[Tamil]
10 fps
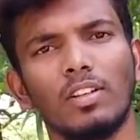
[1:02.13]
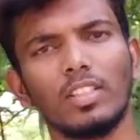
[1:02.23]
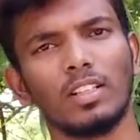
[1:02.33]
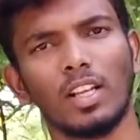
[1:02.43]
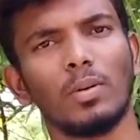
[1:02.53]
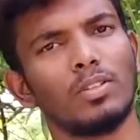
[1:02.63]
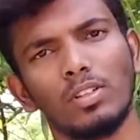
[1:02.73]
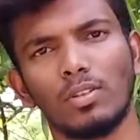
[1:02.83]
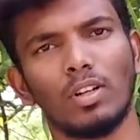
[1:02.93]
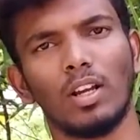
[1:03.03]
வச்சிருக்குது அப்படின்னு
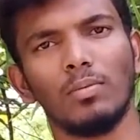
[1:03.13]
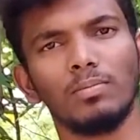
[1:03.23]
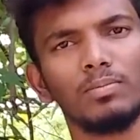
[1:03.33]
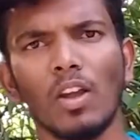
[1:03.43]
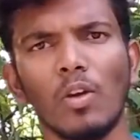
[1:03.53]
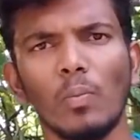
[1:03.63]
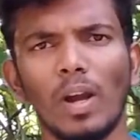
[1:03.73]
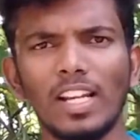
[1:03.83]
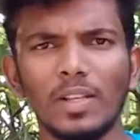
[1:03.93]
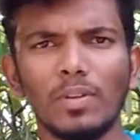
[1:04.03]
சொல்லி சொல்லலாம்
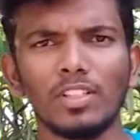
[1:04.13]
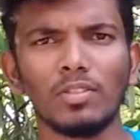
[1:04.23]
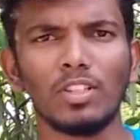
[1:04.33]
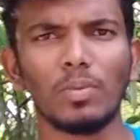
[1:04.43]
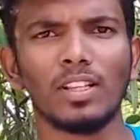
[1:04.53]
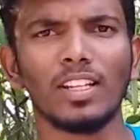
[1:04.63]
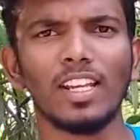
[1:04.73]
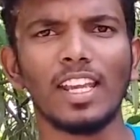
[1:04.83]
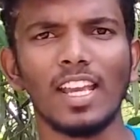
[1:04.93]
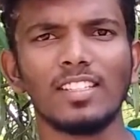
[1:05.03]
மல்டிமீட்டர்ஸ் வந்துட்டு பார்த்தீங்கன்னா
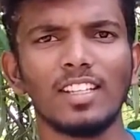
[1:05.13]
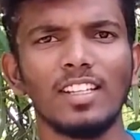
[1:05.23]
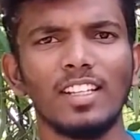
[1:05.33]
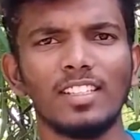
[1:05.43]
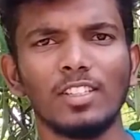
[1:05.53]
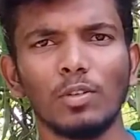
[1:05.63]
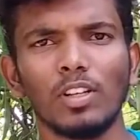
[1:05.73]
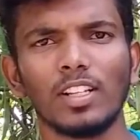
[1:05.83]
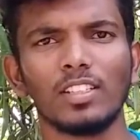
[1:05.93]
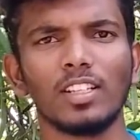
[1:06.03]
ஏசி டிசி
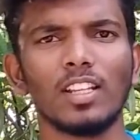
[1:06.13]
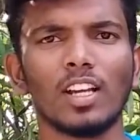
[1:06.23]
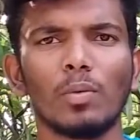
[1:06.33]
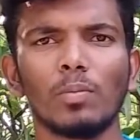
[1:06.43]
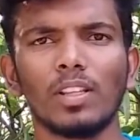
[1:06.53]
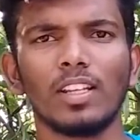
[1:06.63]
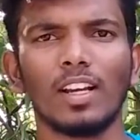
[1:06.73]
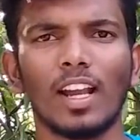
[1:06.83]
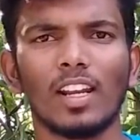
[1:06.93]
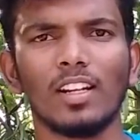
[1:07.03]
வோல்டேஜ் அதுக்கப்புறம்
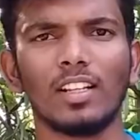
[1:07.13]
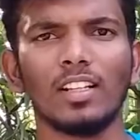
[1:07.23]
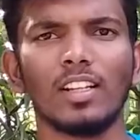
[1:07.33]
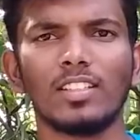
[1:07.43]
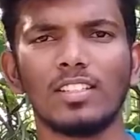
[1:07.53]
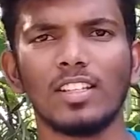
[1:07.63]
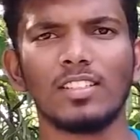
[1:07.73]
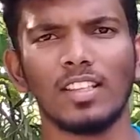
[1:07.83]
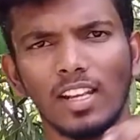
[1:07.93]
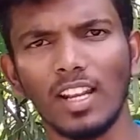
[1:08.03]
பார்த்தீங்கன்னா கரண்ட்டு
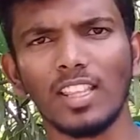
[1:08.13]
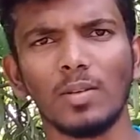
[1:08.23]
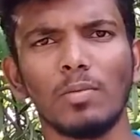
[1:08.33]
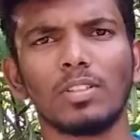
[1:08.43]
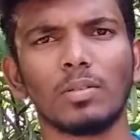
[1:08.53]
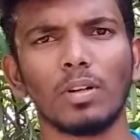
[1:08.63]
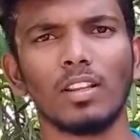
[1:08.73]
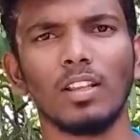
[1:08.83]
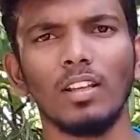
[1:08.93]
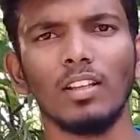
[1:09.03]
ரெசிஸ்டன்ஸ் இது எல்லாத்தையுமே மெஷர் பண்ணுது